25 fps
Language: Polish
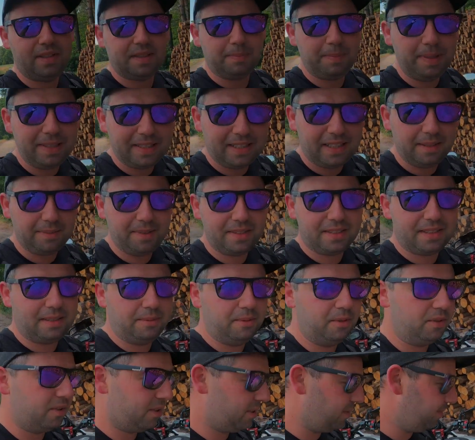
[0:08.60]
Z Benkiem
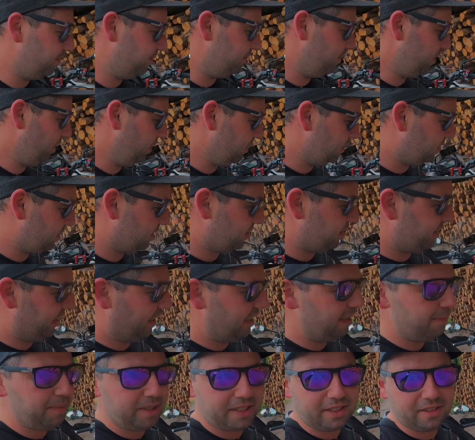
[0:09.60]
jestem już no,
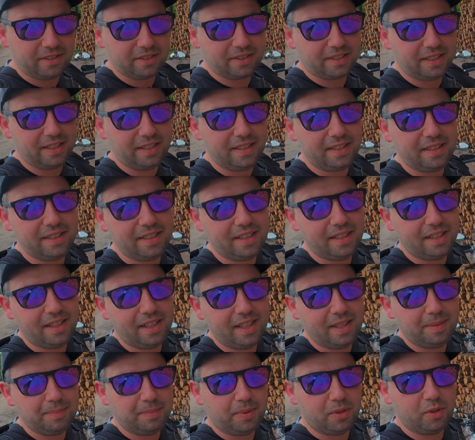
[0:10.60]
4 miesiące,
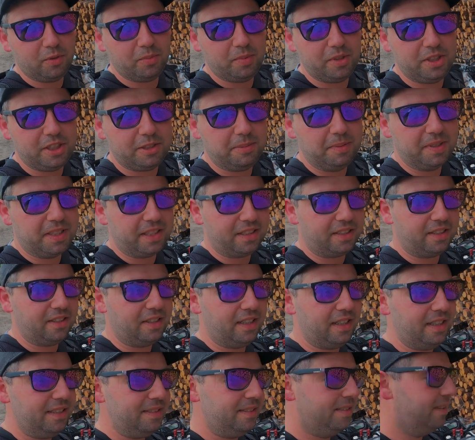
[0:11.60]
polubiliśmy się
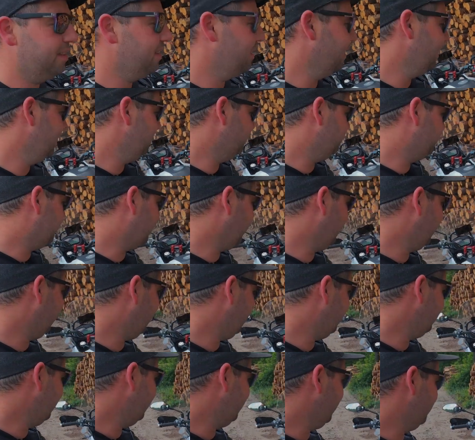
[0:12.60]
trochę.
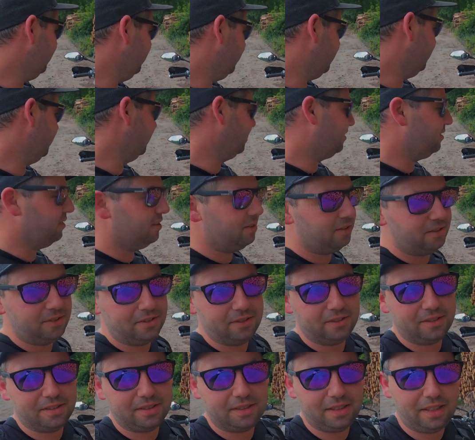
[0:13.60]
Przejechane na
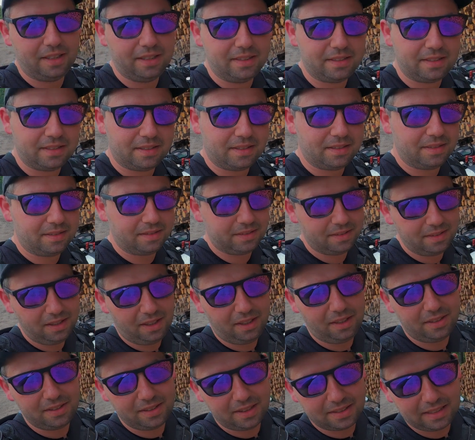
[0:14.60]
liczniku jest
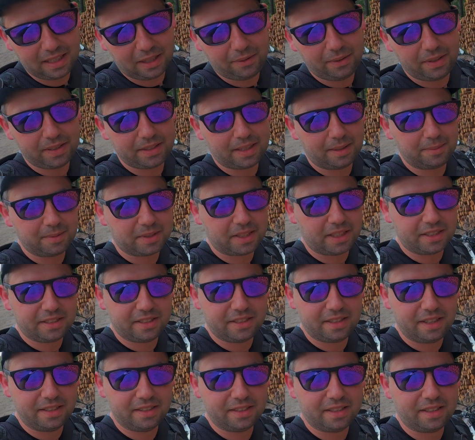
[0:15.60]
no niecałe tam
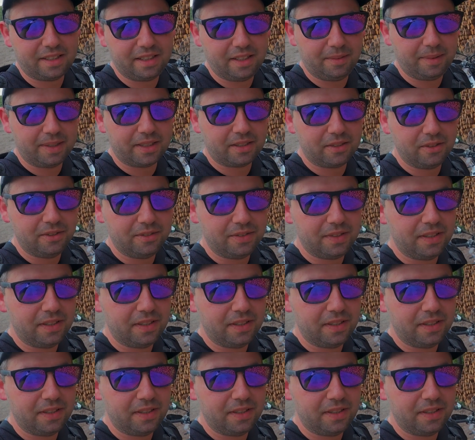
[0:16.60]
6000 km.